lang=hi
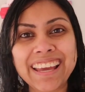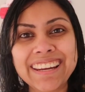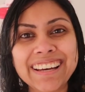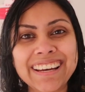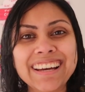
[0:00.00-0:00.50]
है
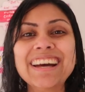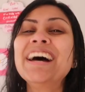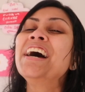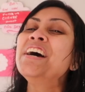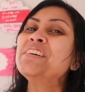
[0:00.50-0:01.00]
ना
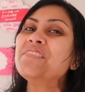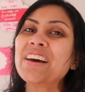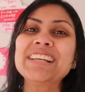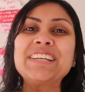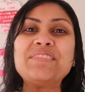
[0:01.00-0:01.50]

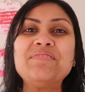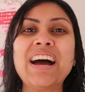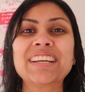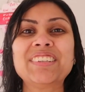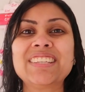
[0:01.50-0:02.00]
वेलकम
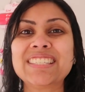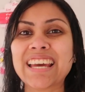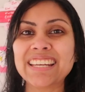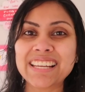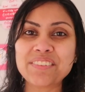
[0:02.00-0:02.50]
बैक टू द
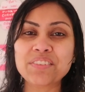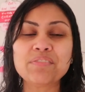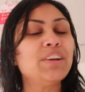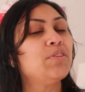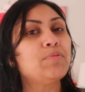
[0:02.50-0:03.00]
चैनल
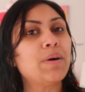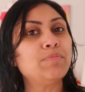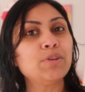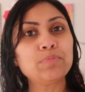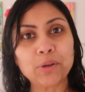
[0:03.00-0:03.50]
एवरीवन होप
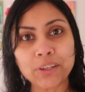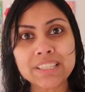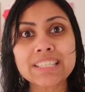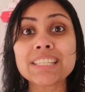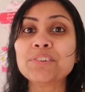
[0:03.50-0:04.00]
आप लोग
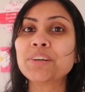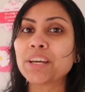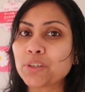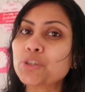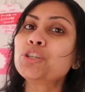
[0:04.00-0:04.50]
बहुत अच्छे
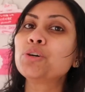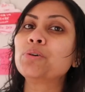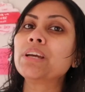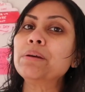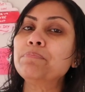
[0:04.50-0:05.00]
होंगे खुश
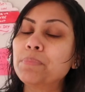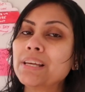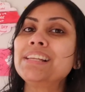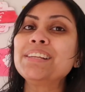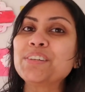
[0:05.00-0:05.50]
होंगे
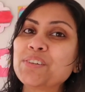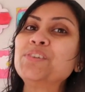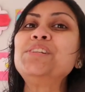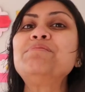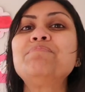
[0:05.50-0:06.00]

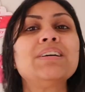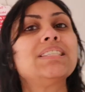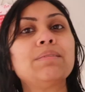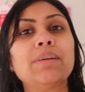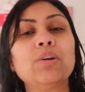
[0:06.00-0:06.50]
बिल्कुल मजे में